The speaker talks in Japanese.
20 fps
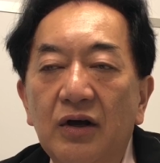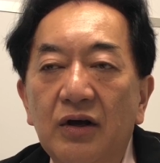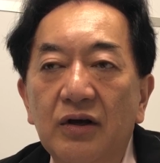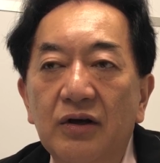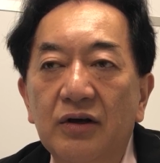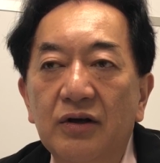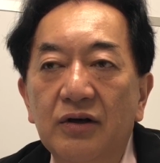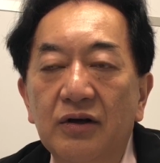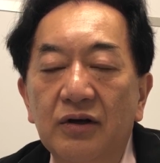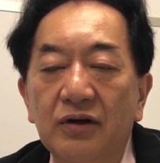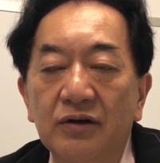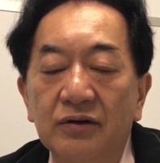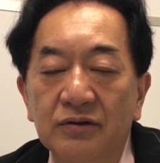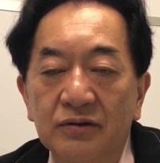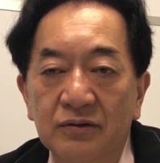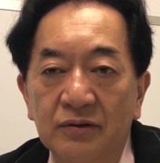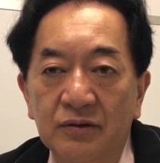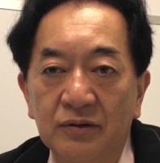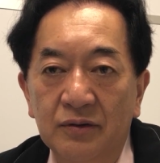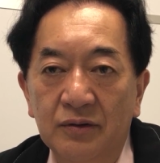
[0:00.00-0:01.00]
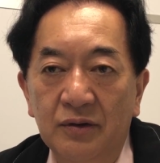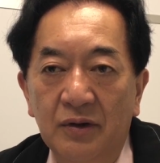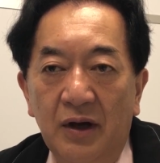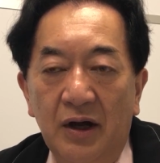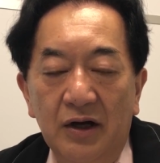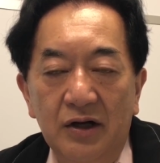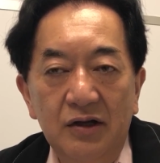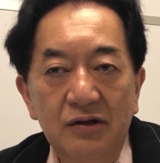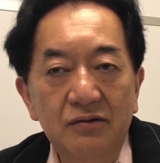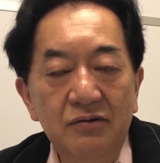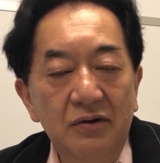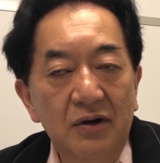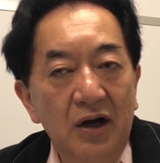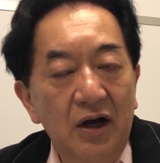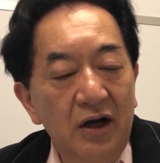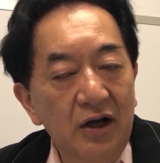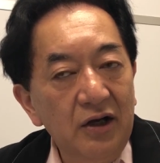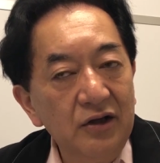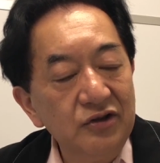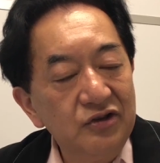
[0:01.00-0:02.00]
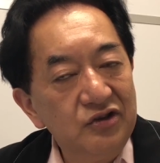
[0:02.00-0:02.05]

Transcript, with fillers: あるいは